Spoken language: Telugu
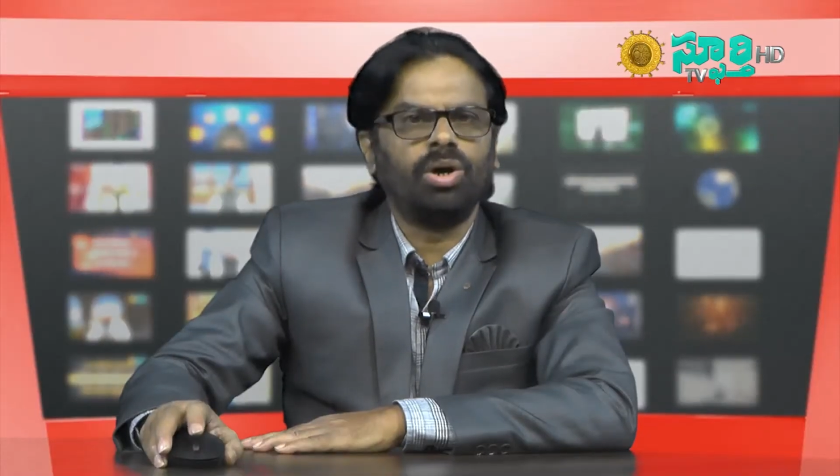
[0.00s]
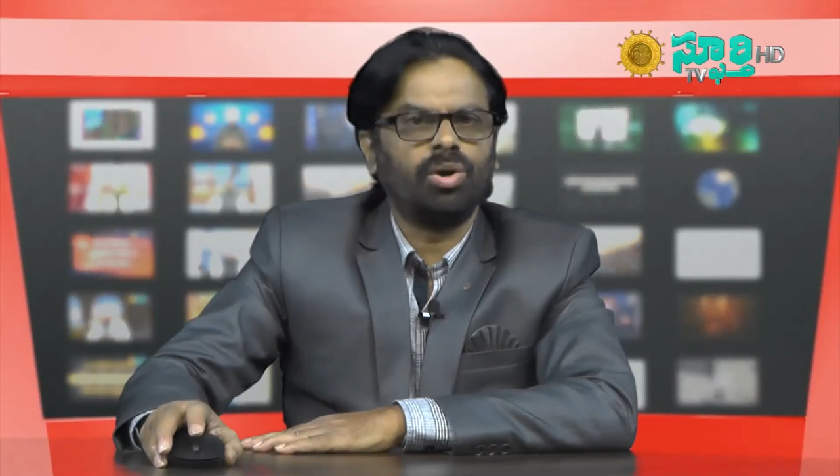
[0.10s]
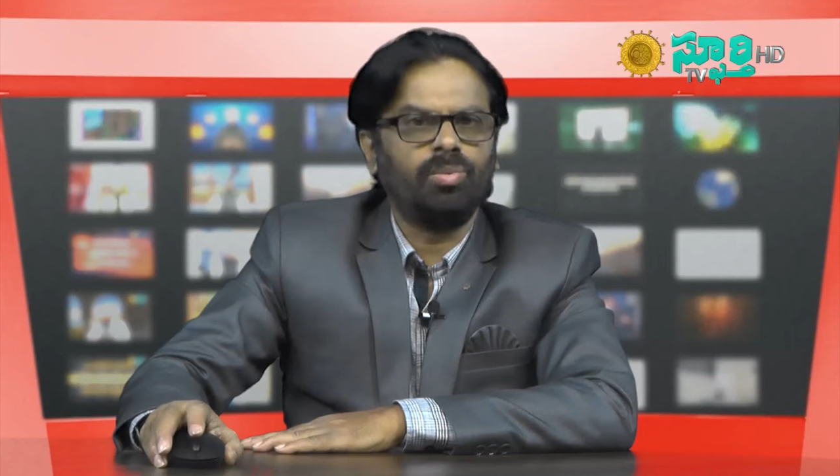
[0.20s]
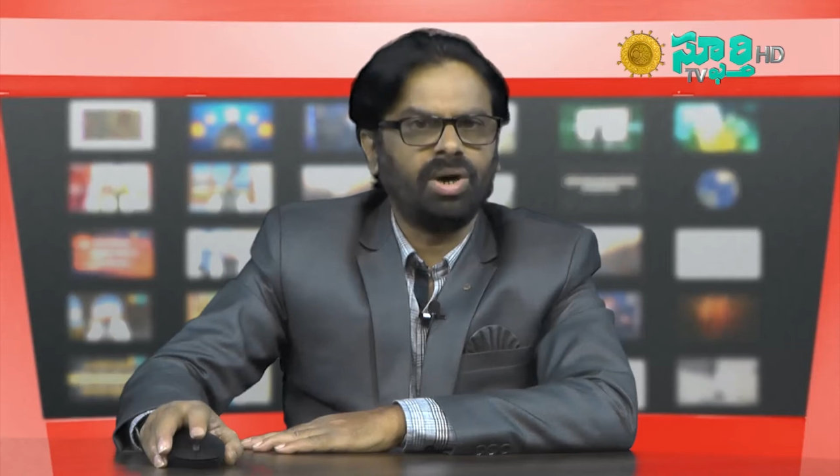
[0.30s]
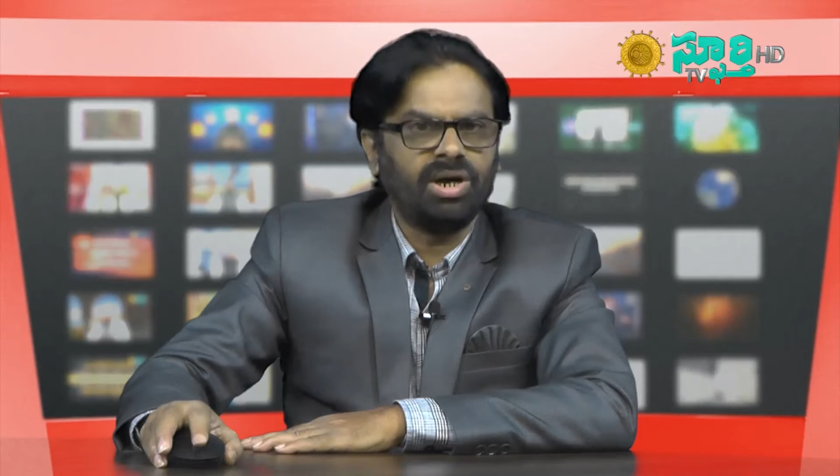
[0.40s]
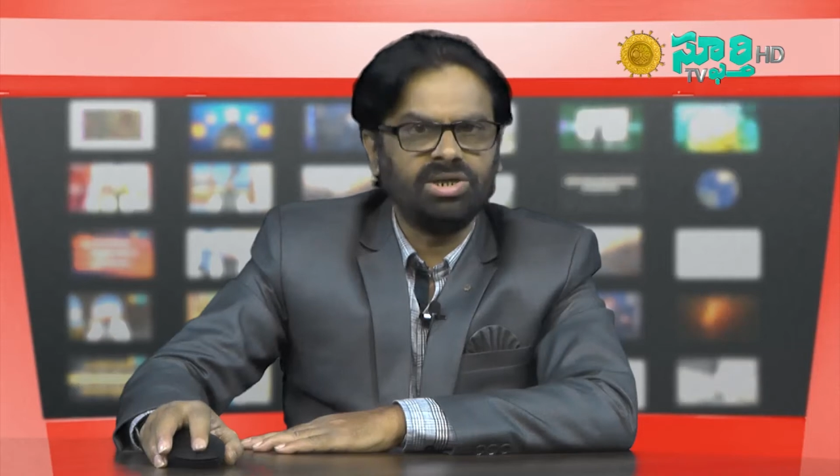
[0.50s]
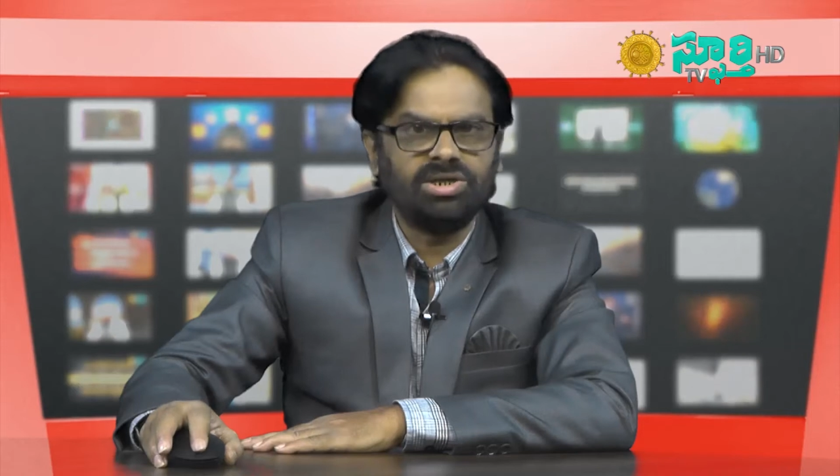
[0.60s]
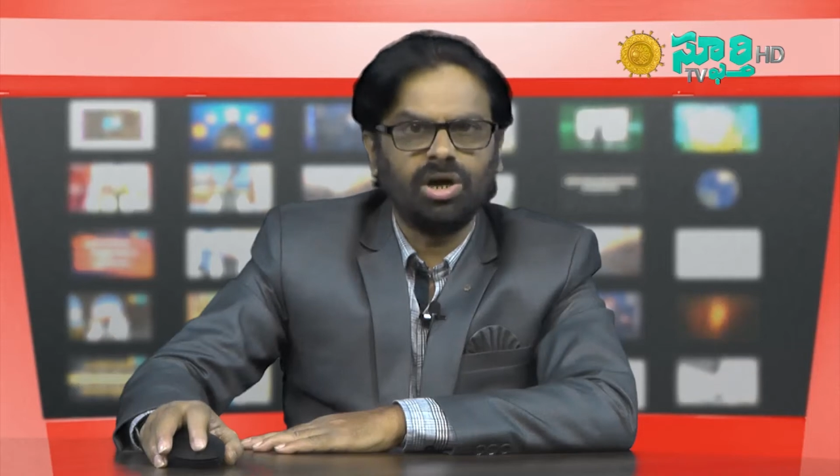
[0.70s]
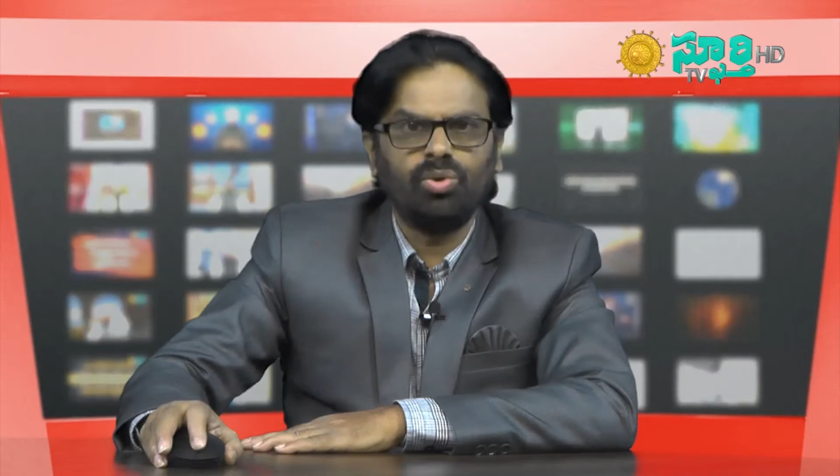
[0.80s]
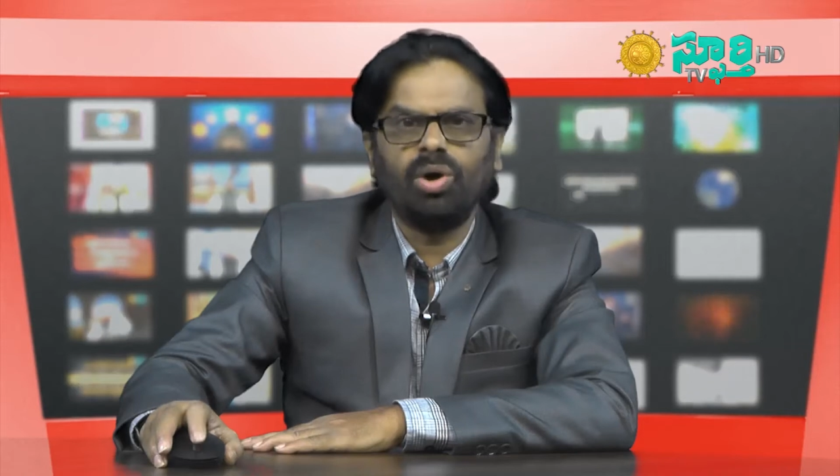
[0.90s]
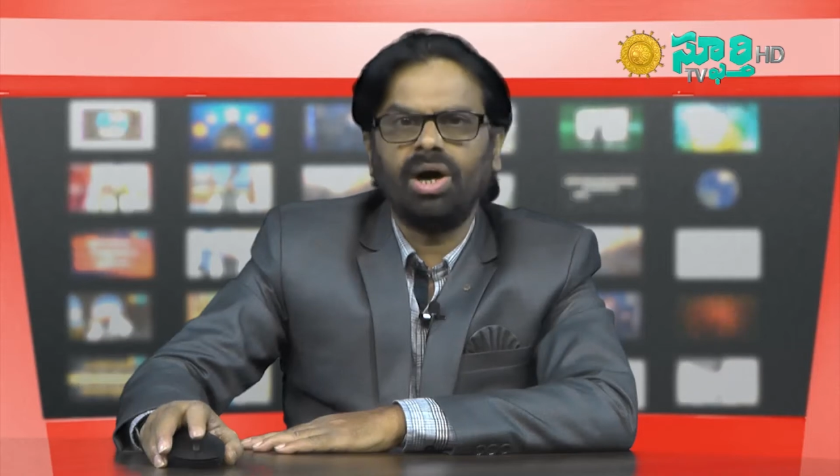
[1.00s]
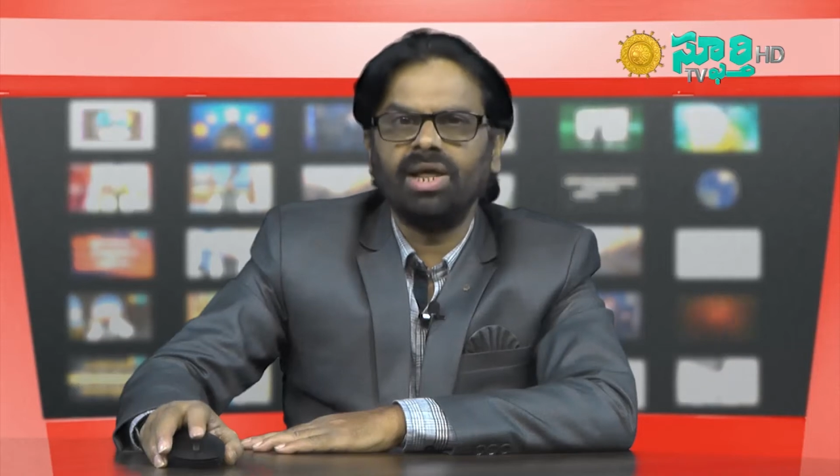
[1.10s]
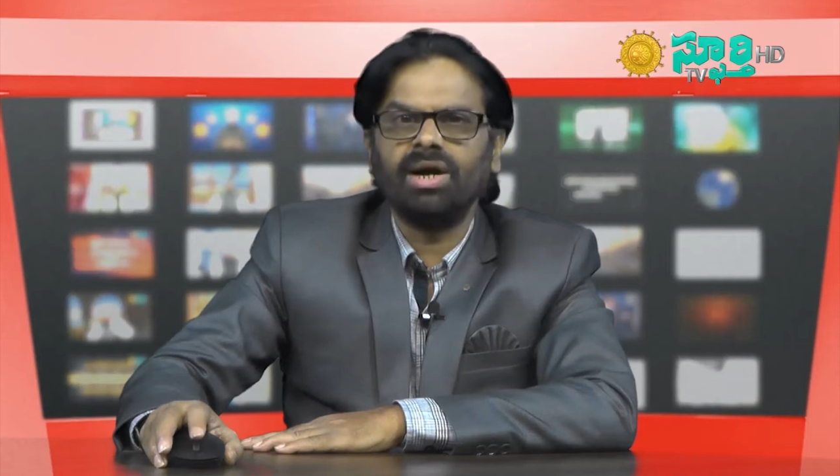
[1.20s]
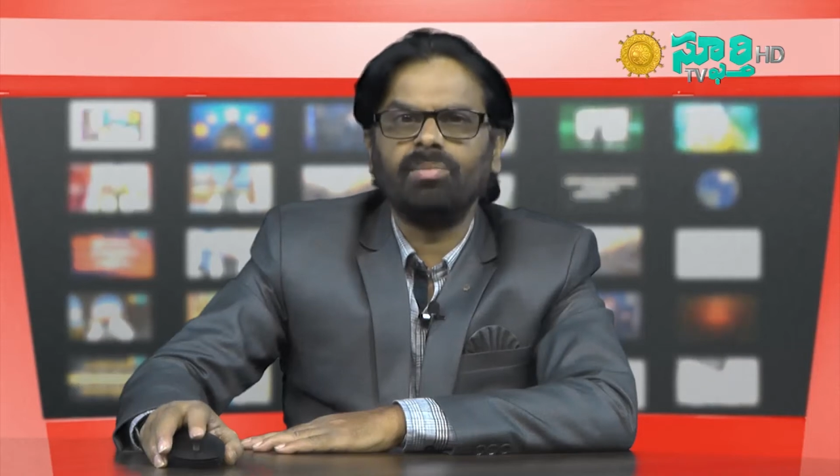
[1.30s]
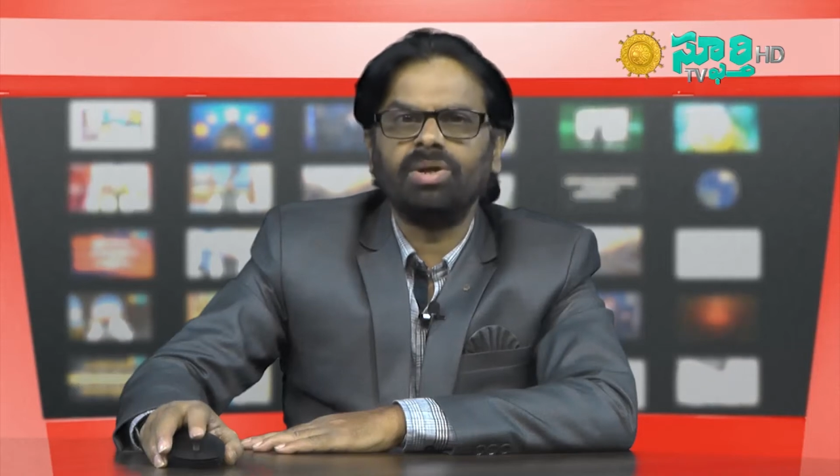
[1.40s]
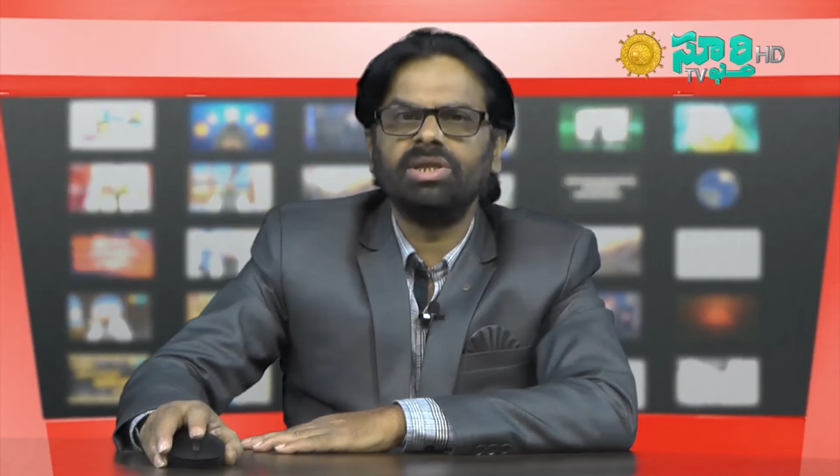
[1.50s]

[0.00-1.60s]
ఒకరు మరణించారు అనేక